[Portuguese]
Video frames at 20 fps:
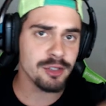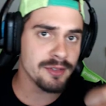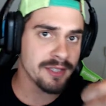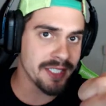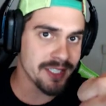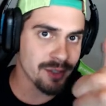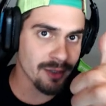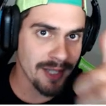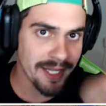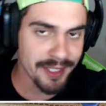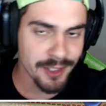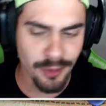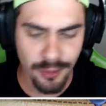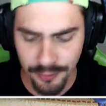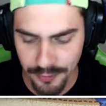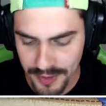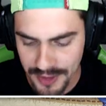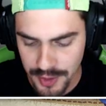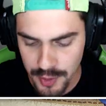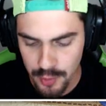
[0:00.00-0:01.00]
deixa o like do
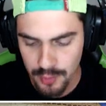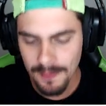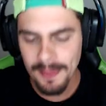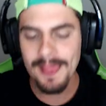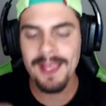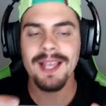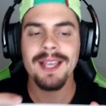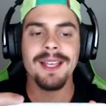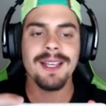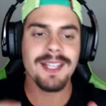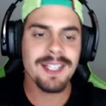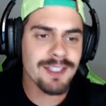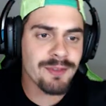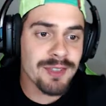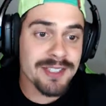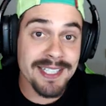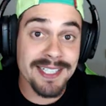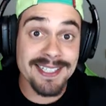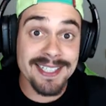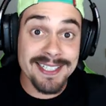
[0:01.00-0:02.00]
vídeo. E se
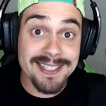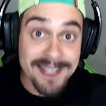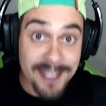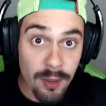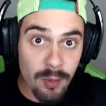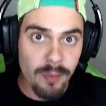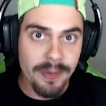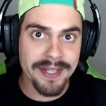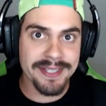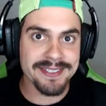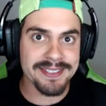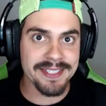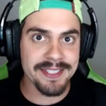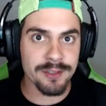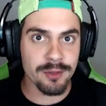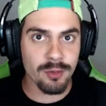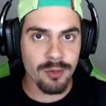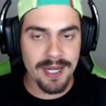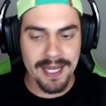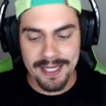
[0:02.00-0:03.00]
você ainda não é
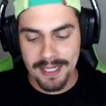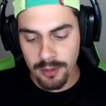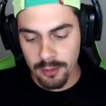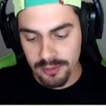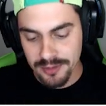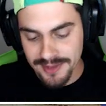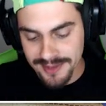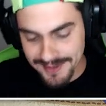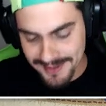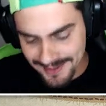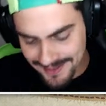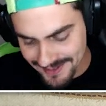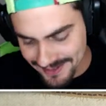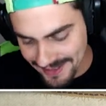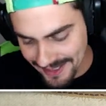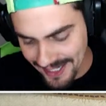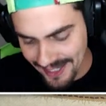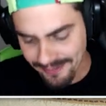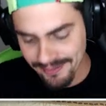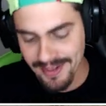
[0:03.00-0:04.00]
inscrito no canal, se
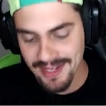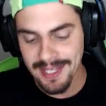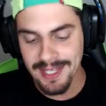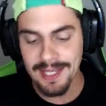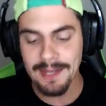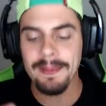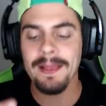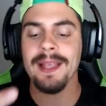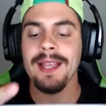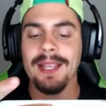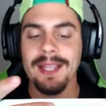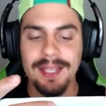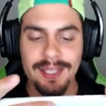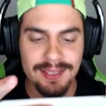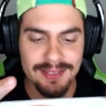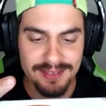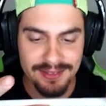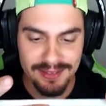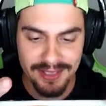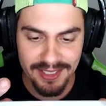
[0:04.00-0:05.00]
inscreve aí e
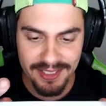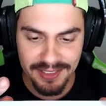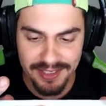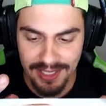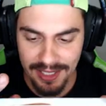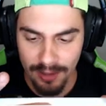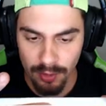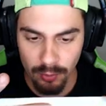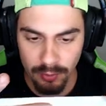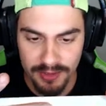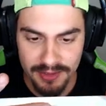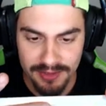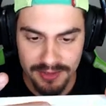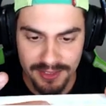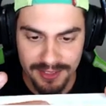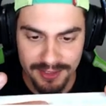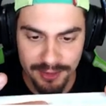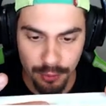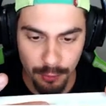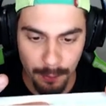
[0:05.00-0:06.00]
seja um
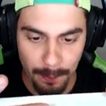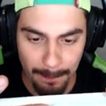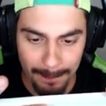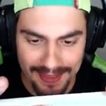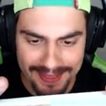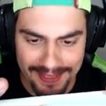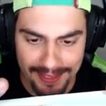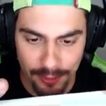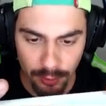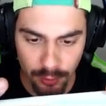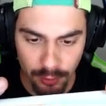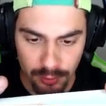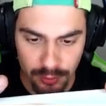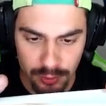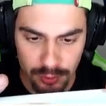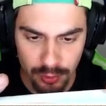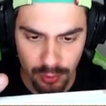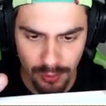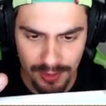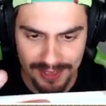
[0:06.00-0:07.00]
inscrito maneirão
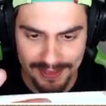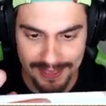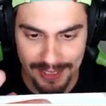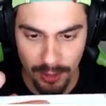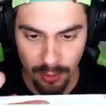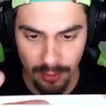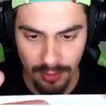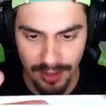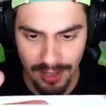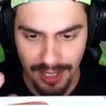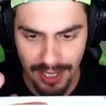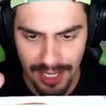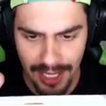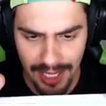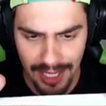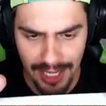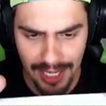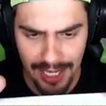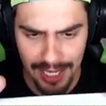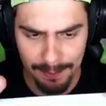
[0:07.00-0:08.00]
do canal
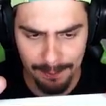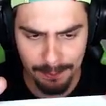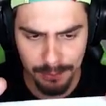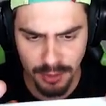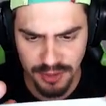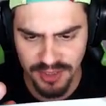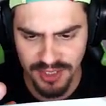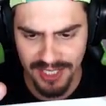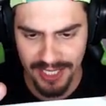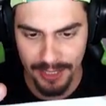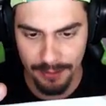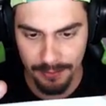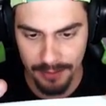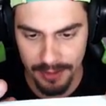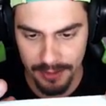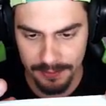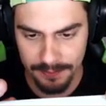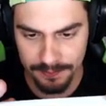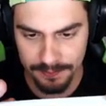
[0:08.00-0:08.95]
Abut Gamer.